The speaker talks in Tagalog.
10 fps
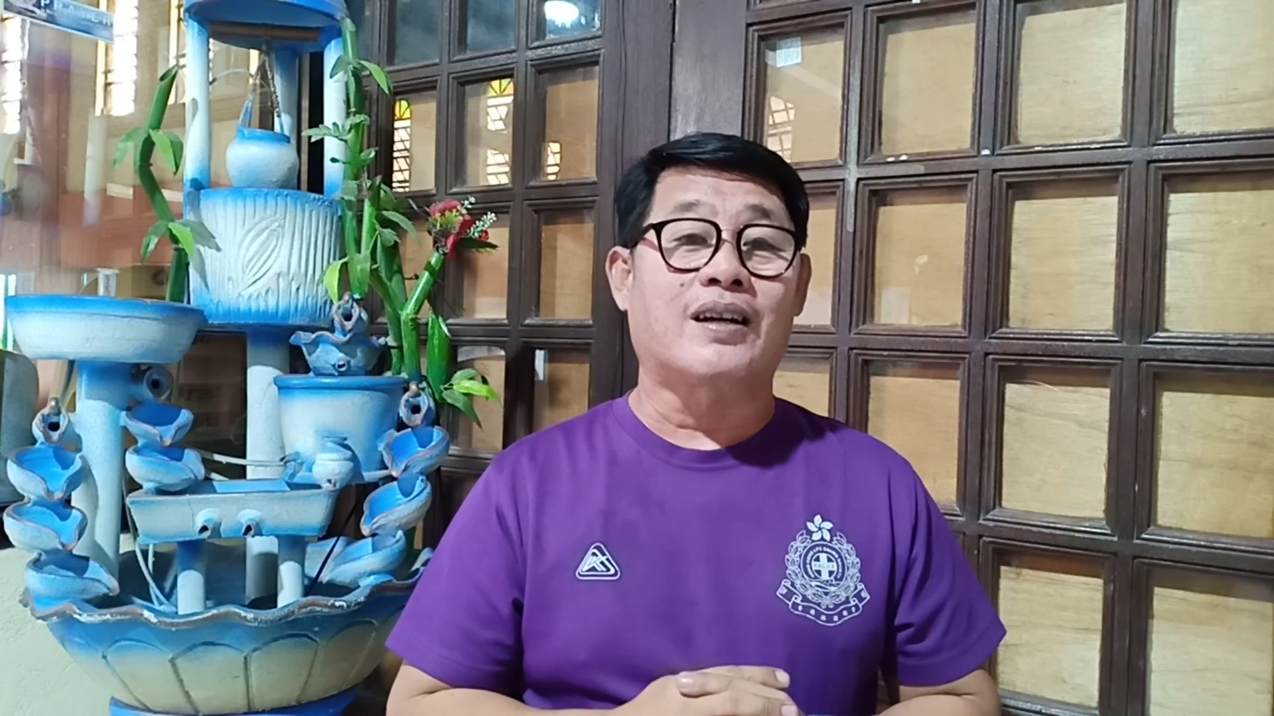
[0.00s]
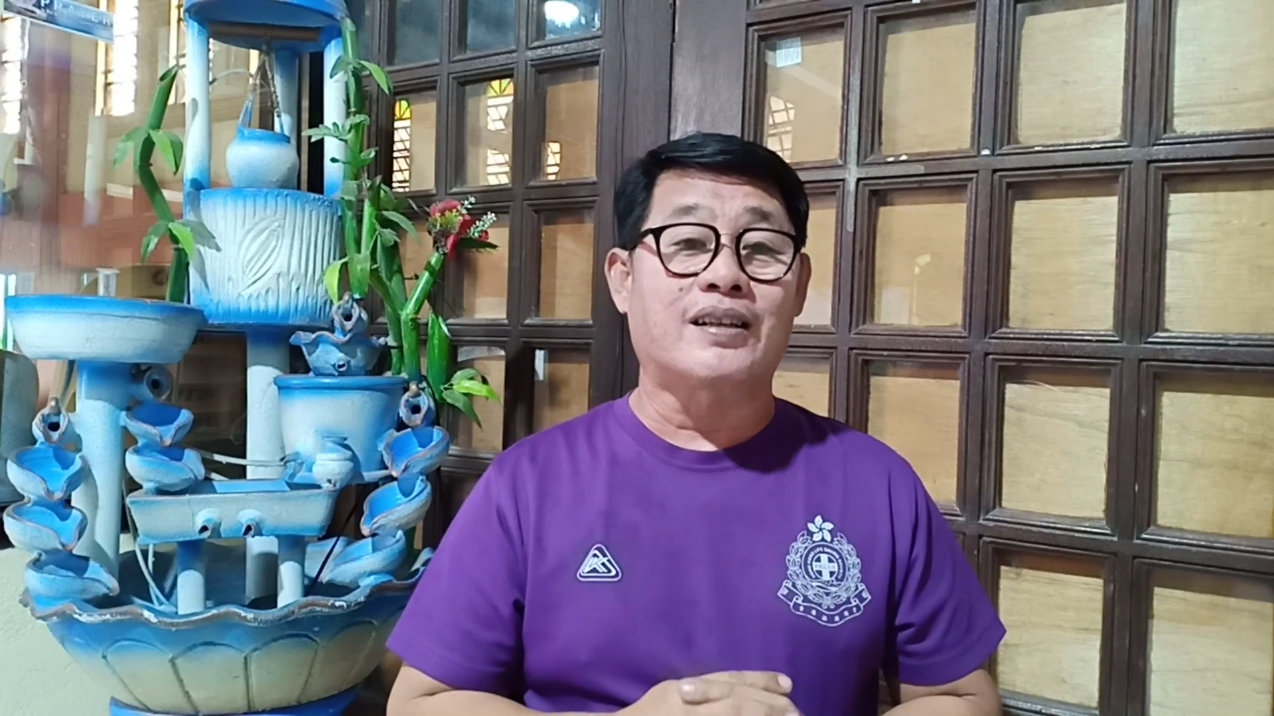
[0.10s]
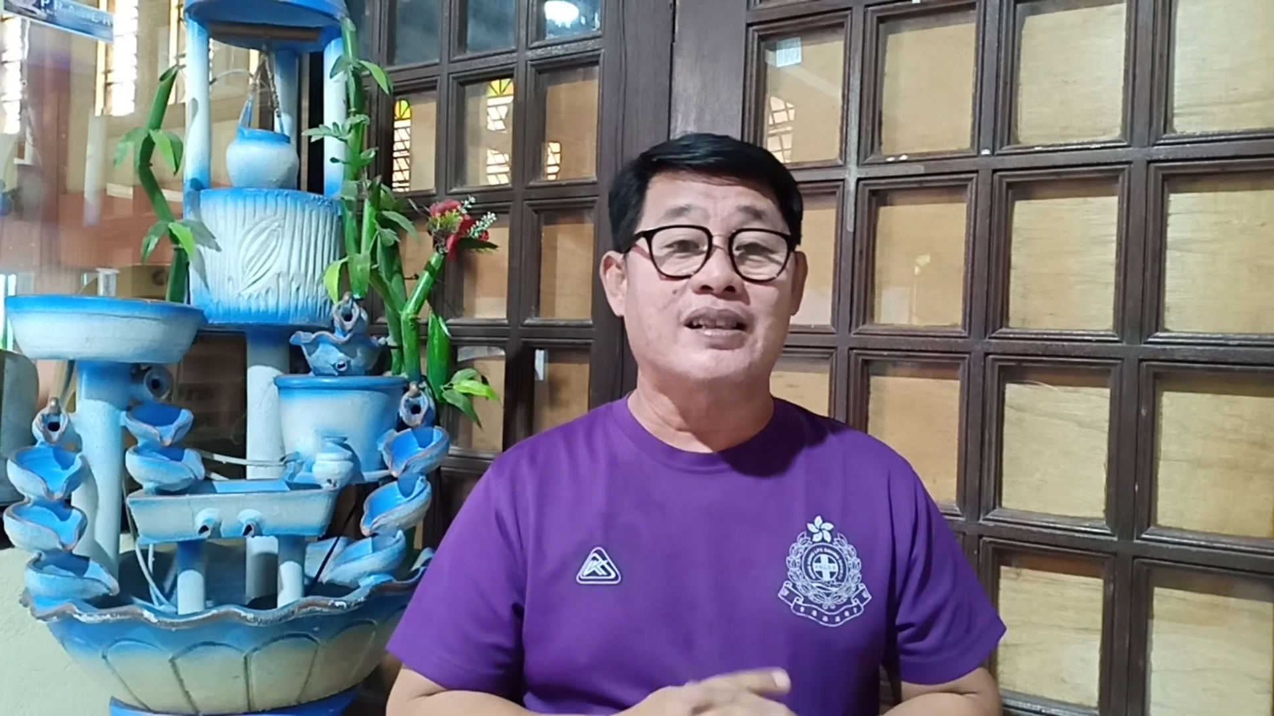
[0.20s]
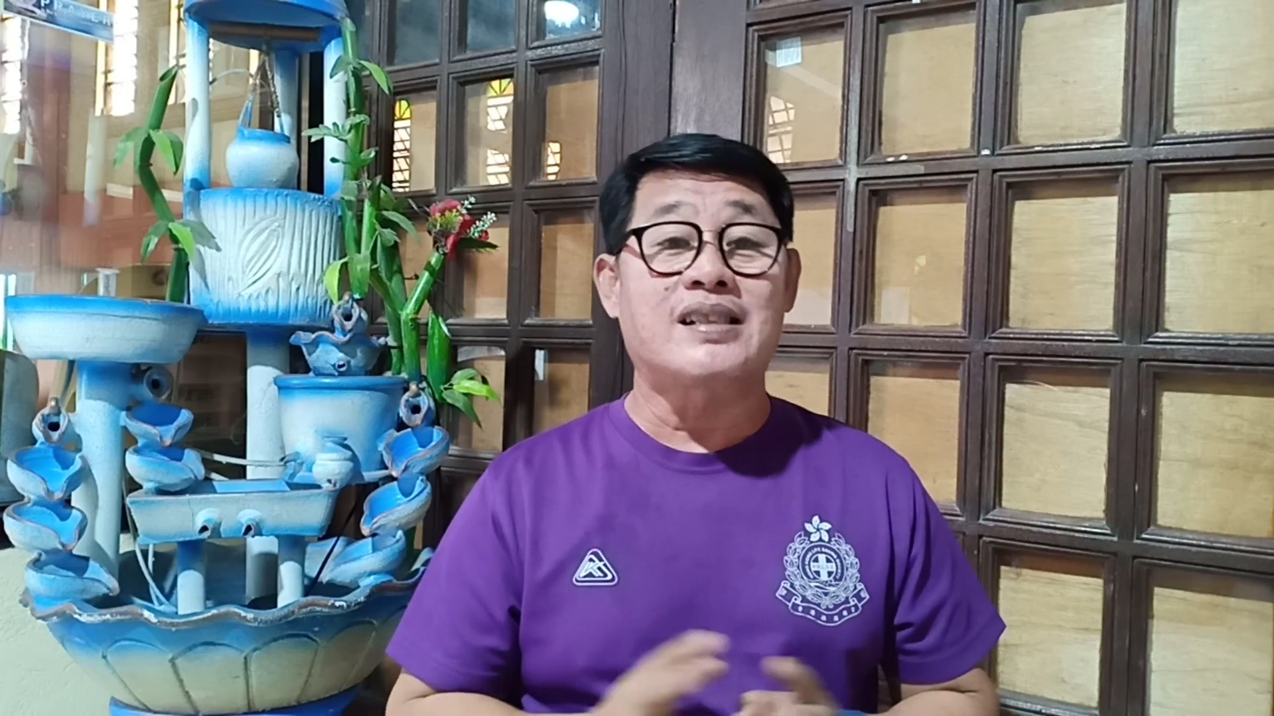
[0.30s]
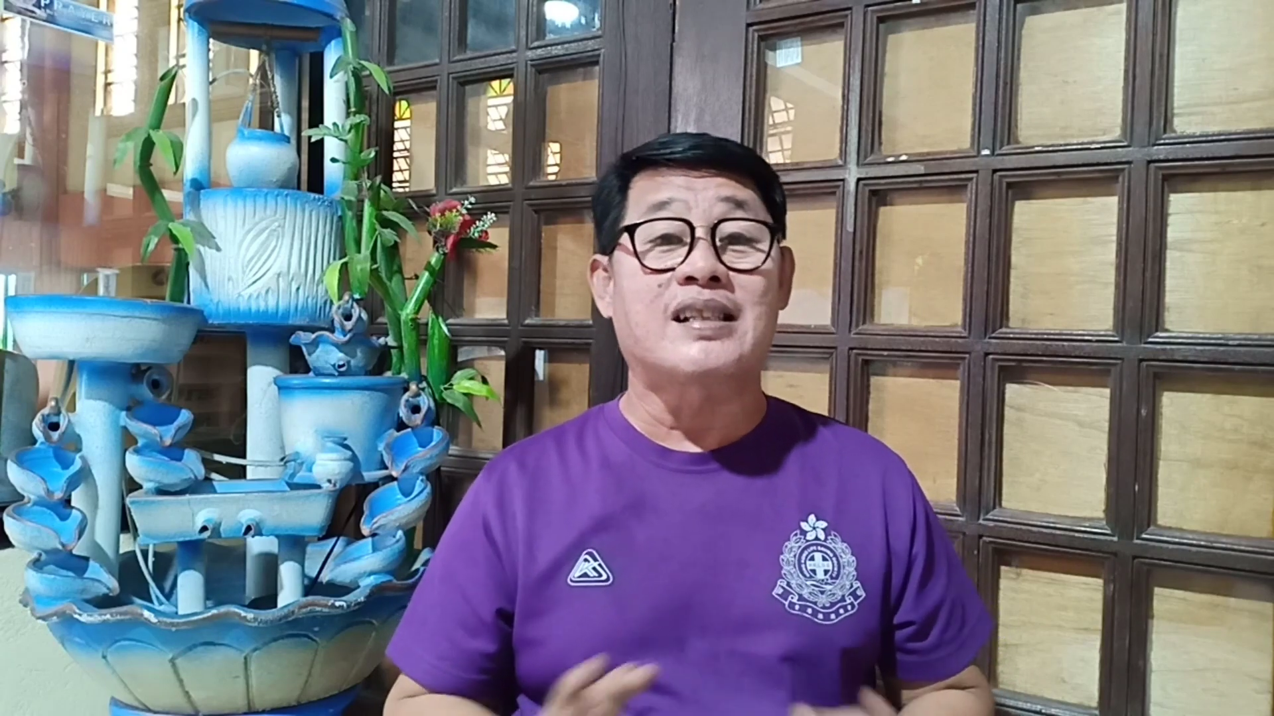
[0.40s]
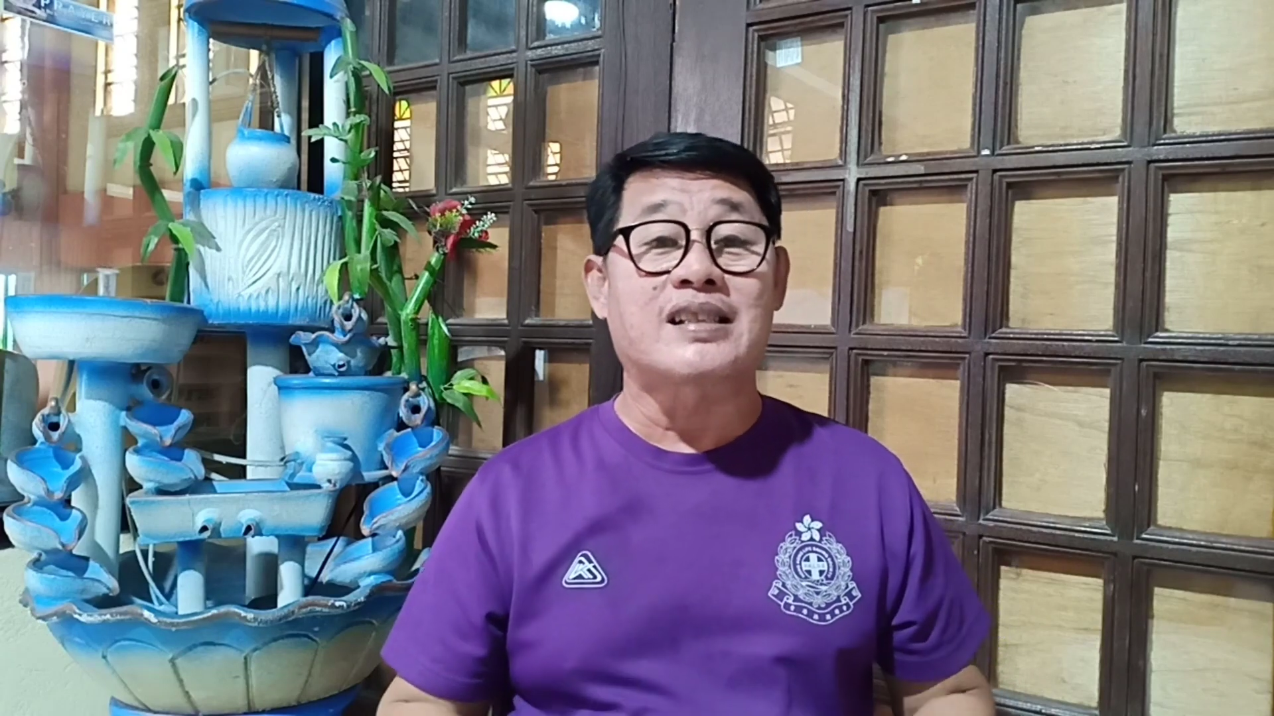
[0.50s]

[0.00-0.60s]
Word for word: artist